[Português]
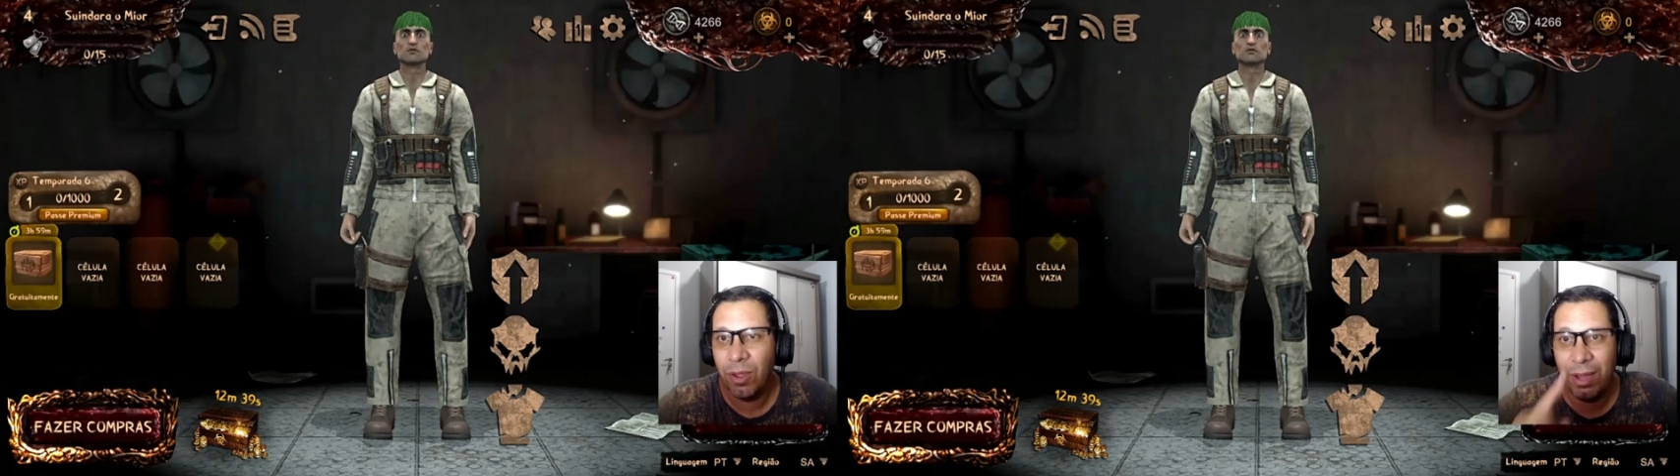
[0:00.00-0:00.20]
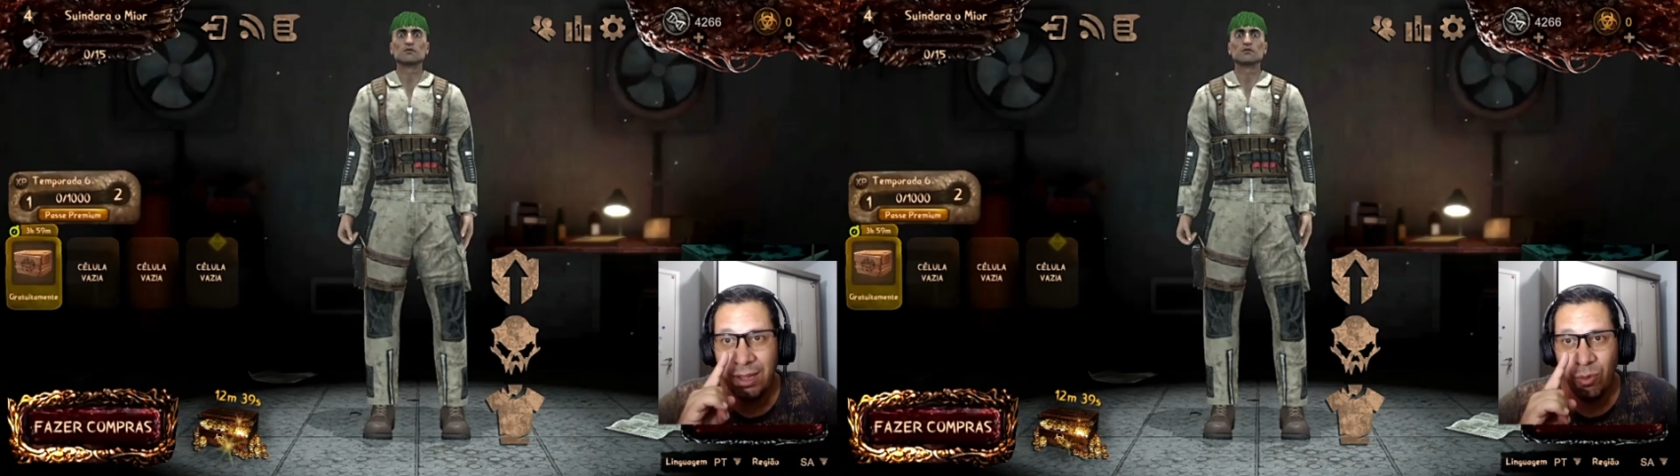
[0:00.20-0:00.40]

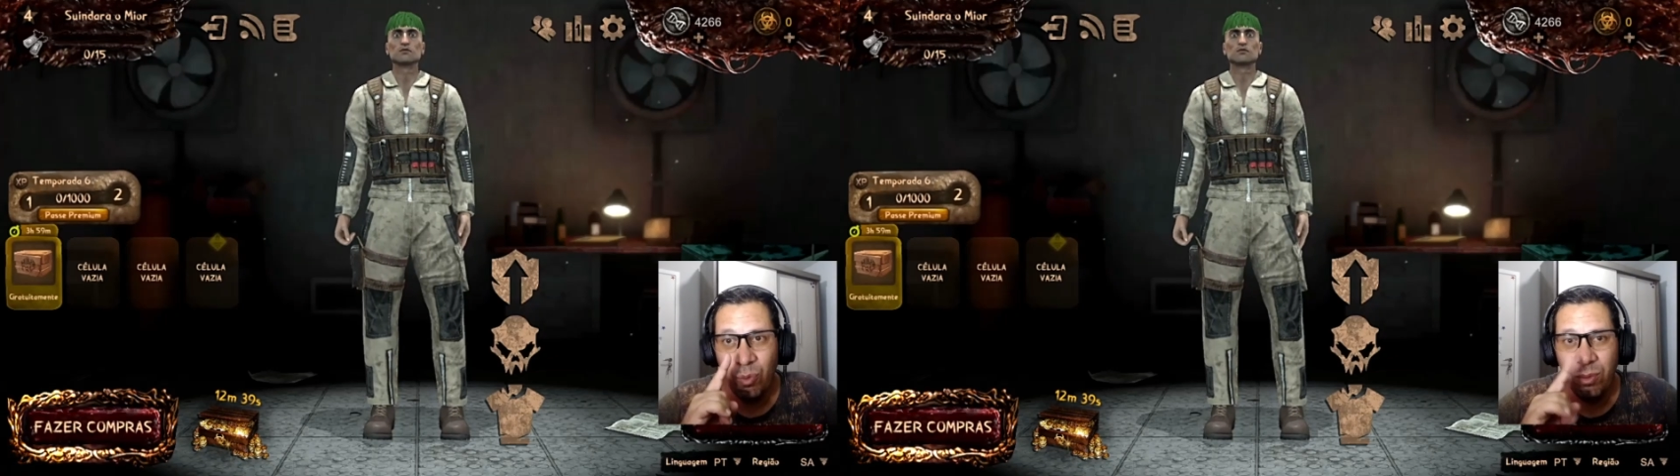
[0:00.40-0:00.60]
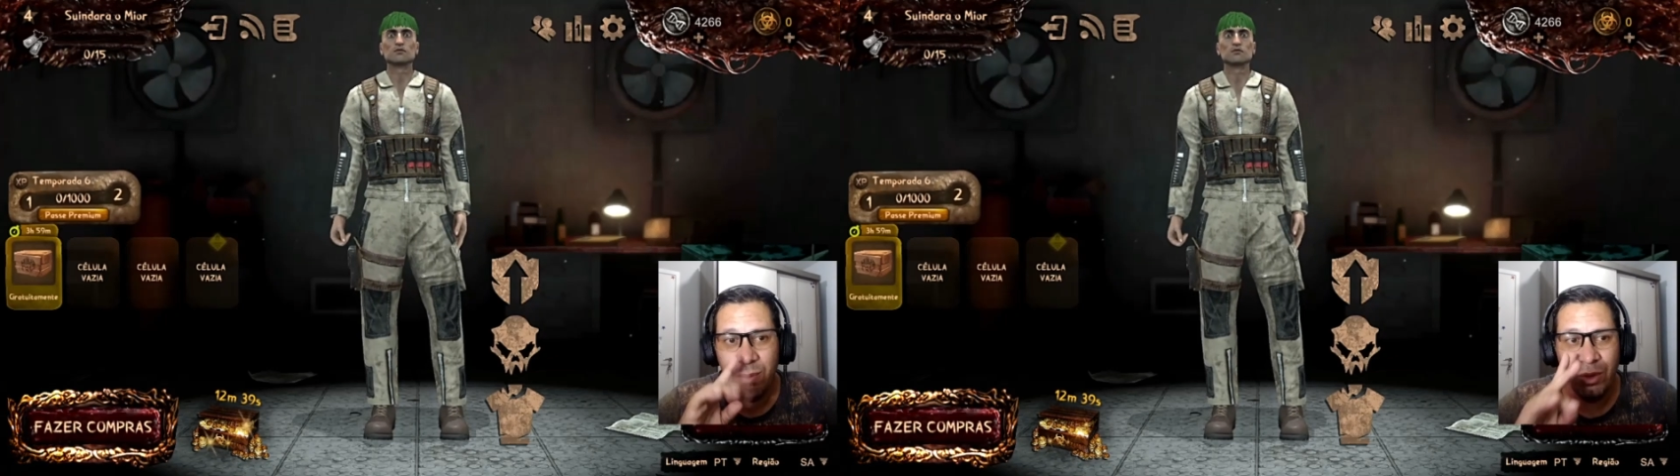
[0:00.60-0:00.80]
Eu era
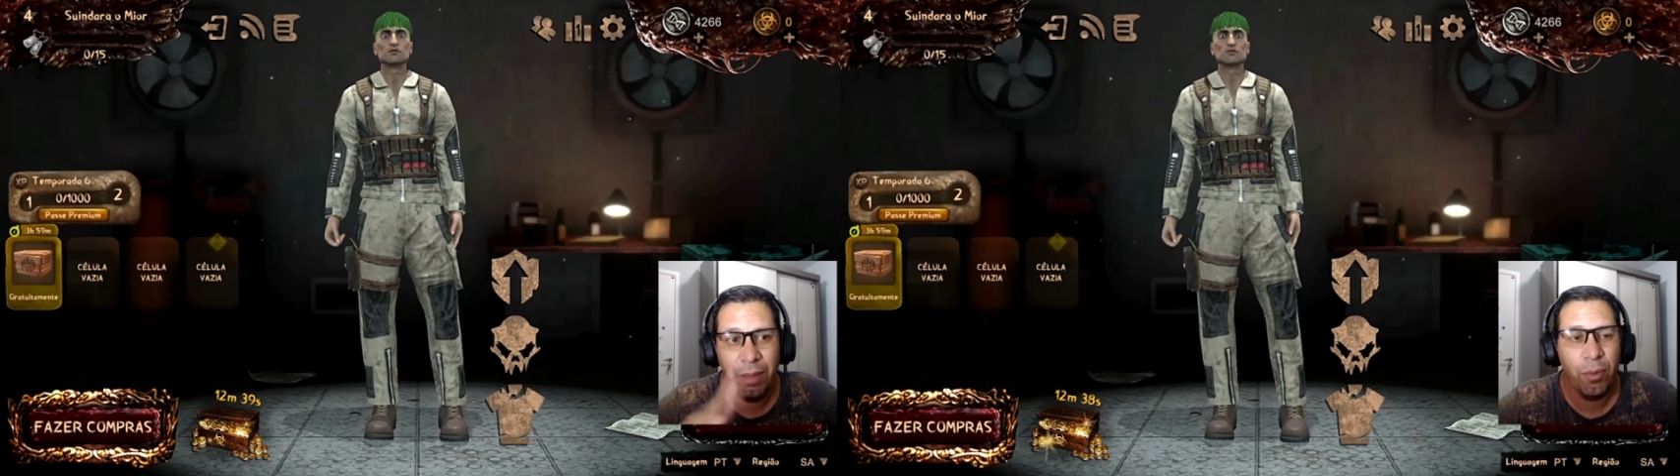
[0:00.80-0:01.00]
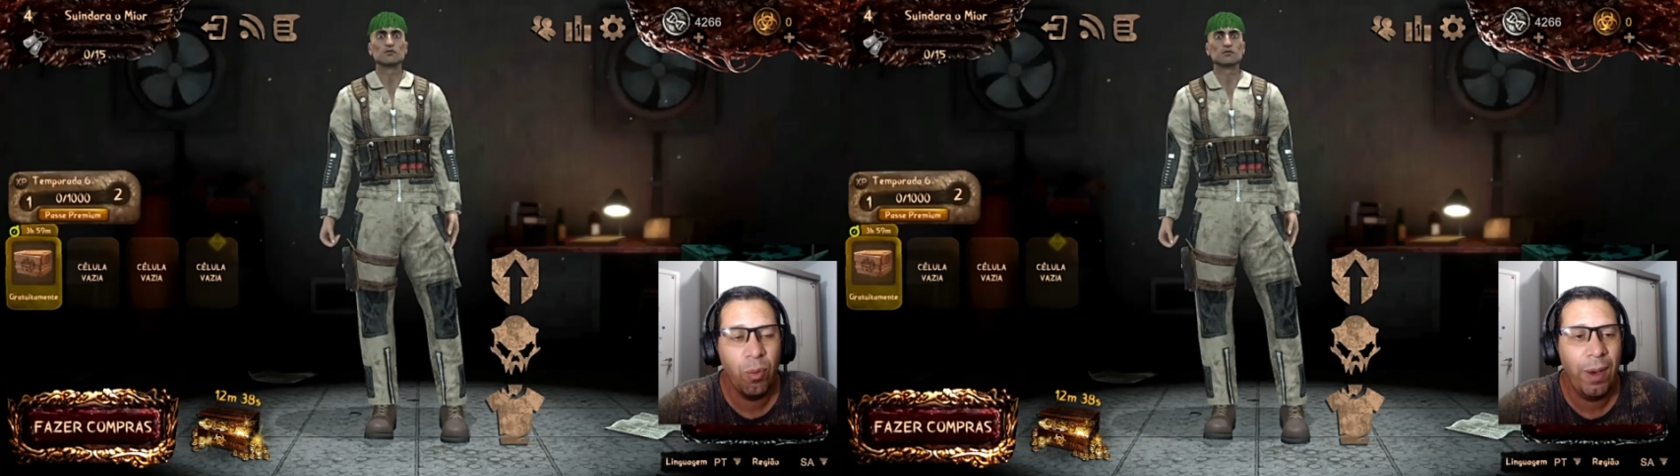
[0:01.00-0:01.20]
1,
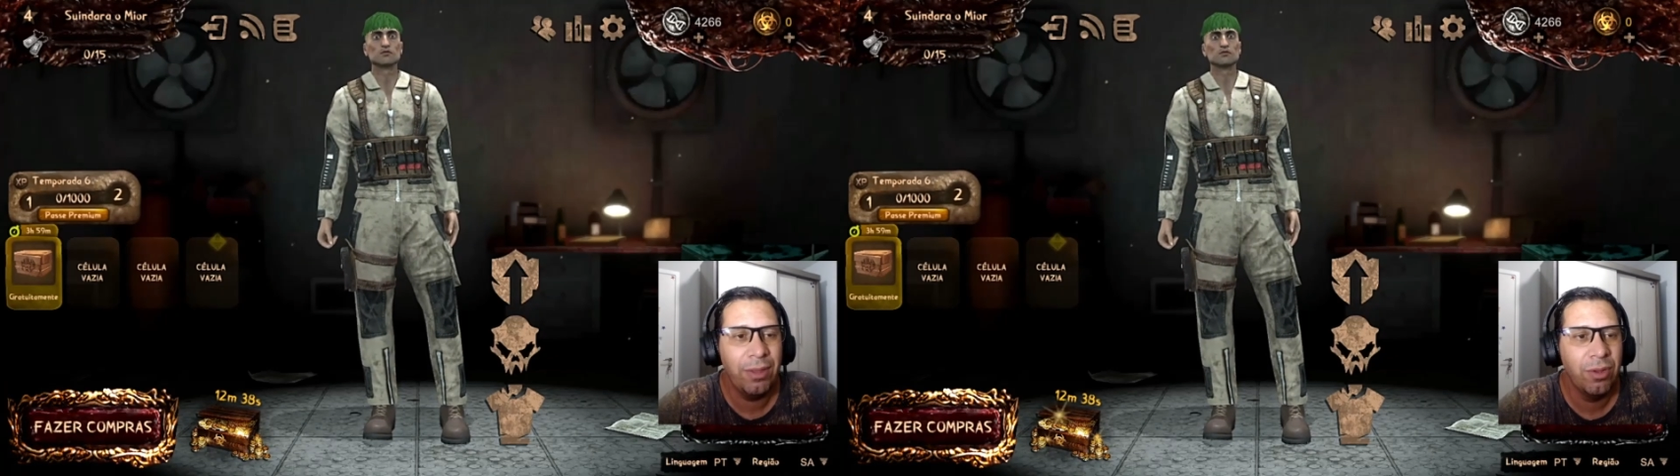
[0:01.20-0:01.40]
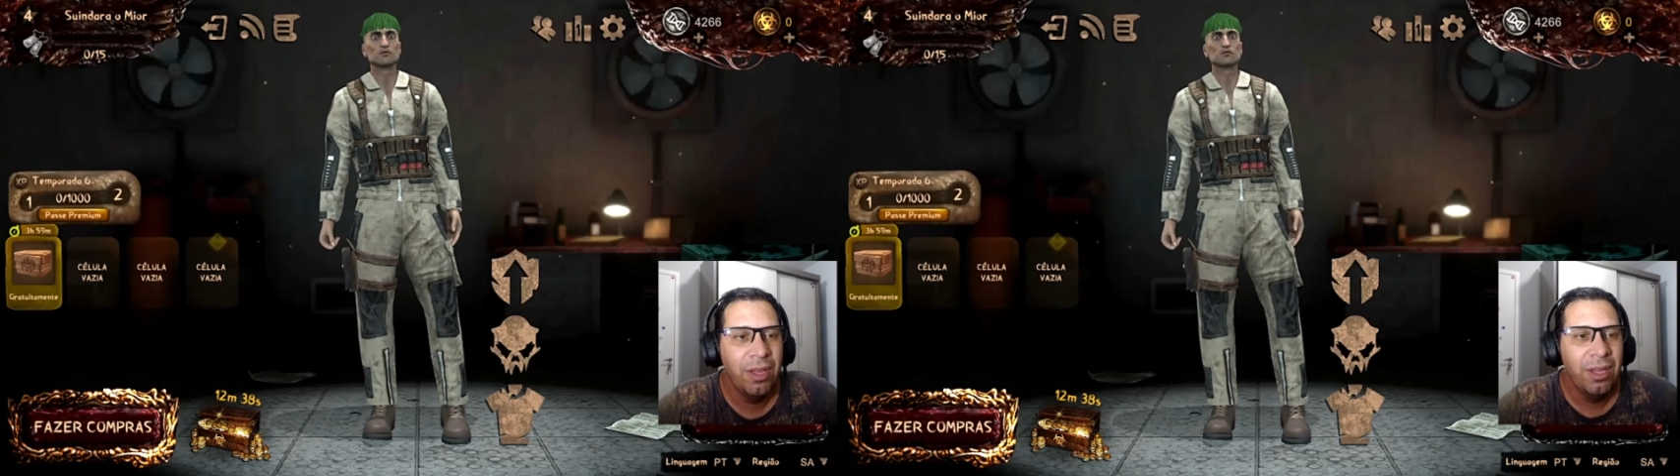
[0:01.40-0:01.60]
mudei pro
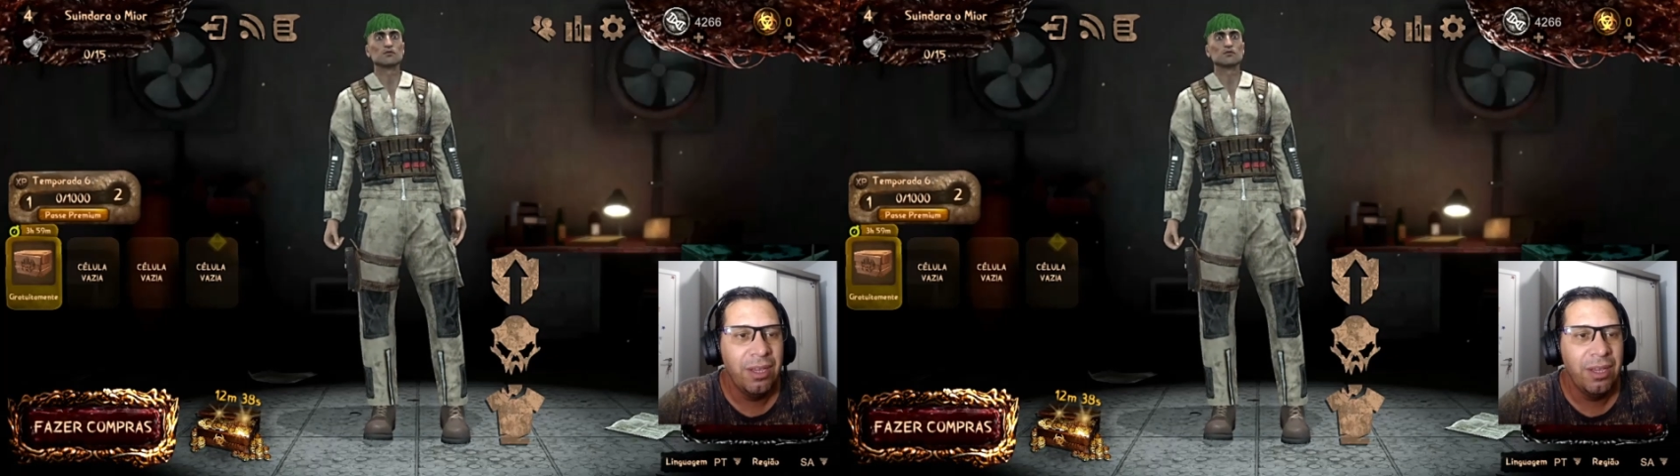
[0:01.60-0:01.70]
4.